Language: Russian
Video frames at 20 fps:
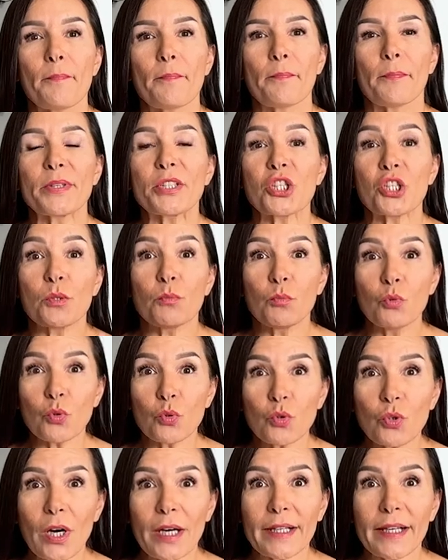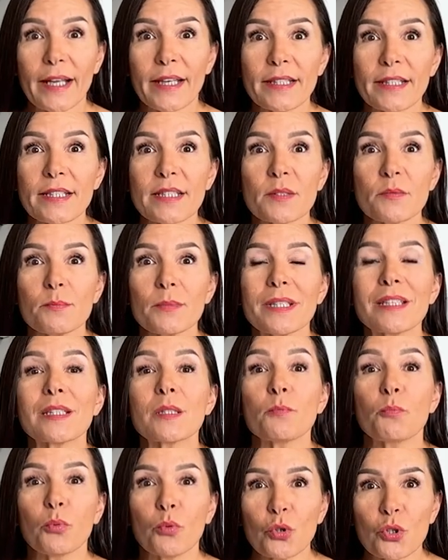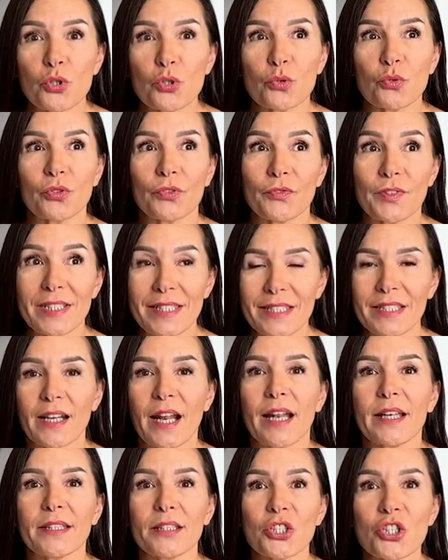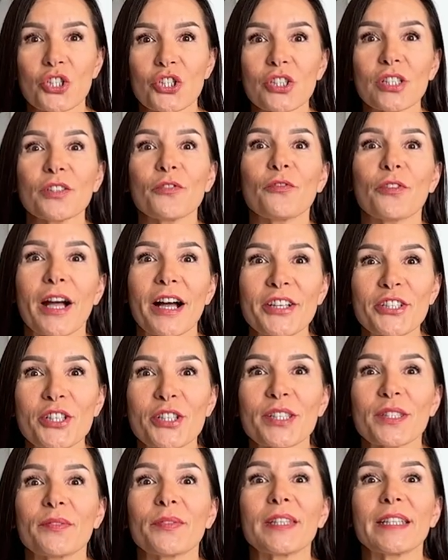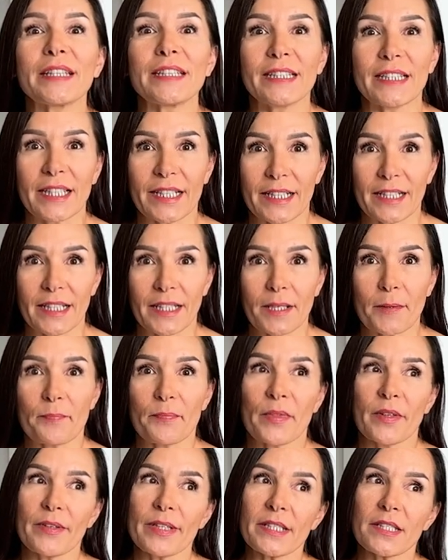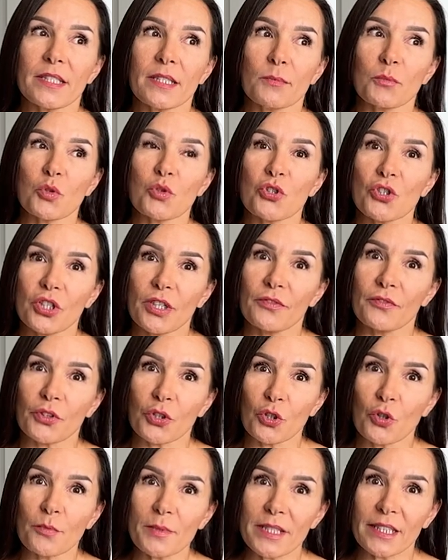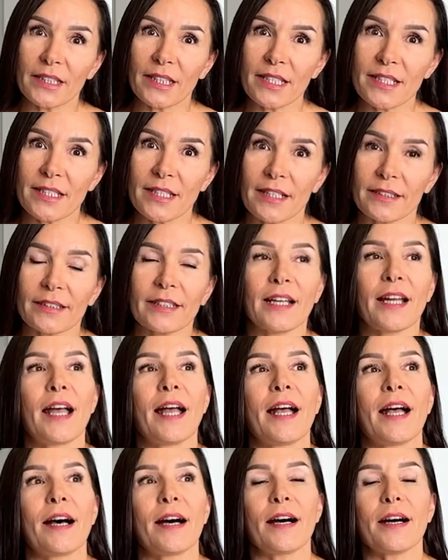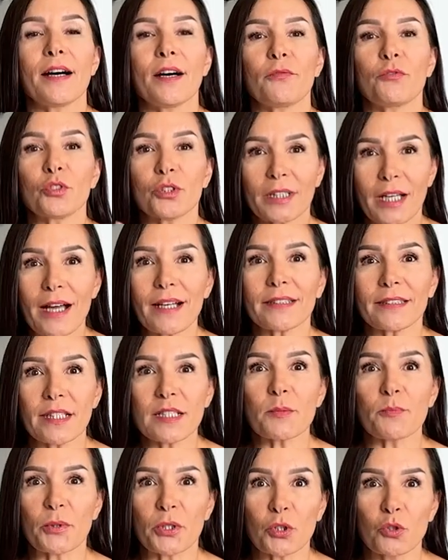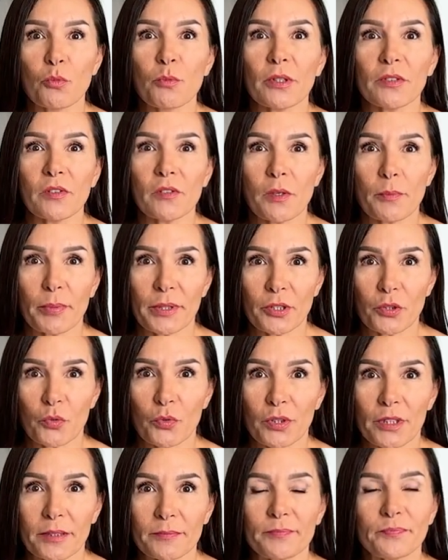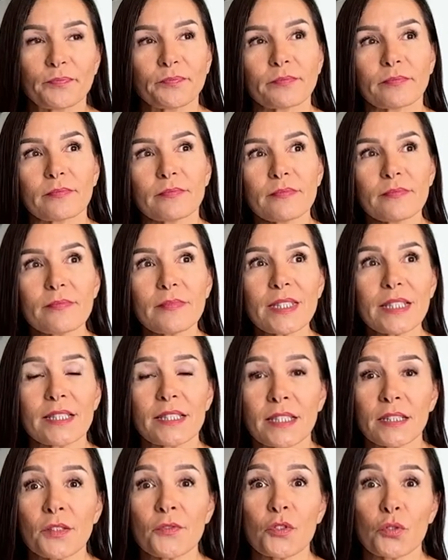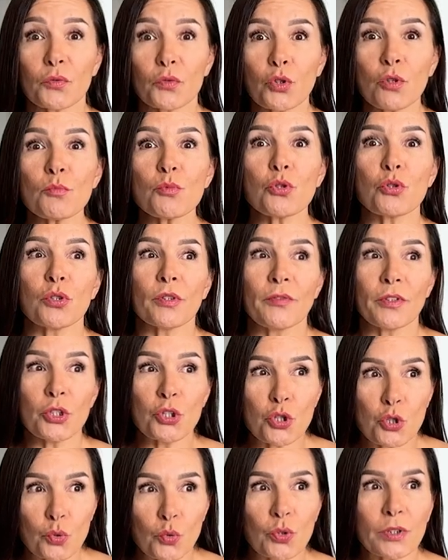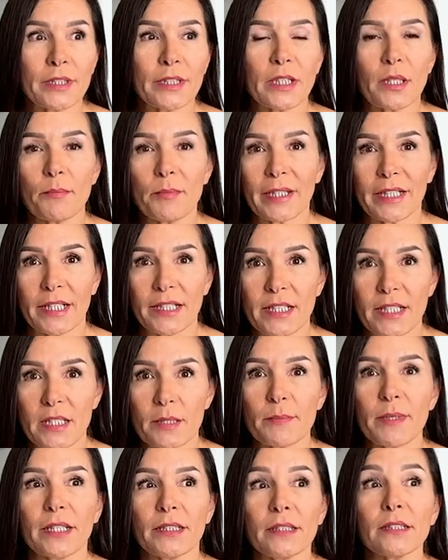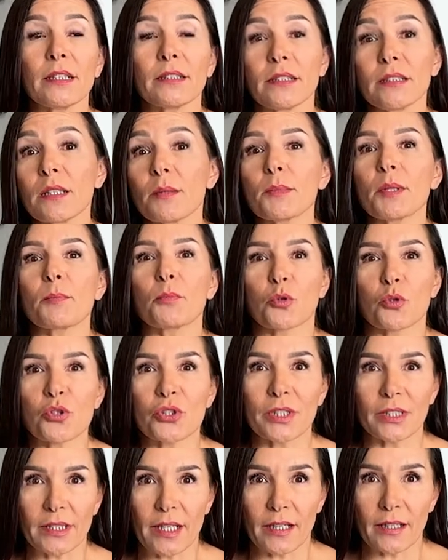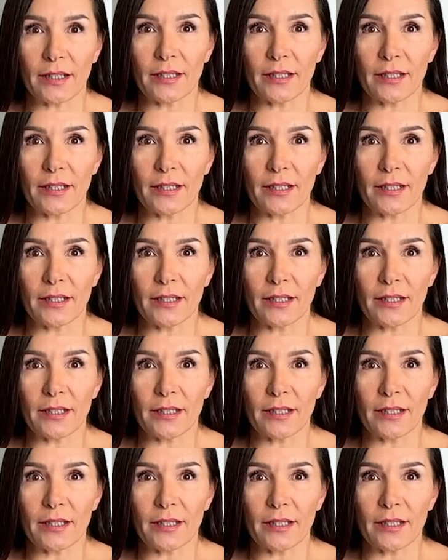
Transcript: Почему организм использует висцеральный жир в качестве энергии? Давайте немножечко вернемся назад. А вот как нас придумала природа. Дело все в том, что эволюционные механизмы, они даны нам не просто так.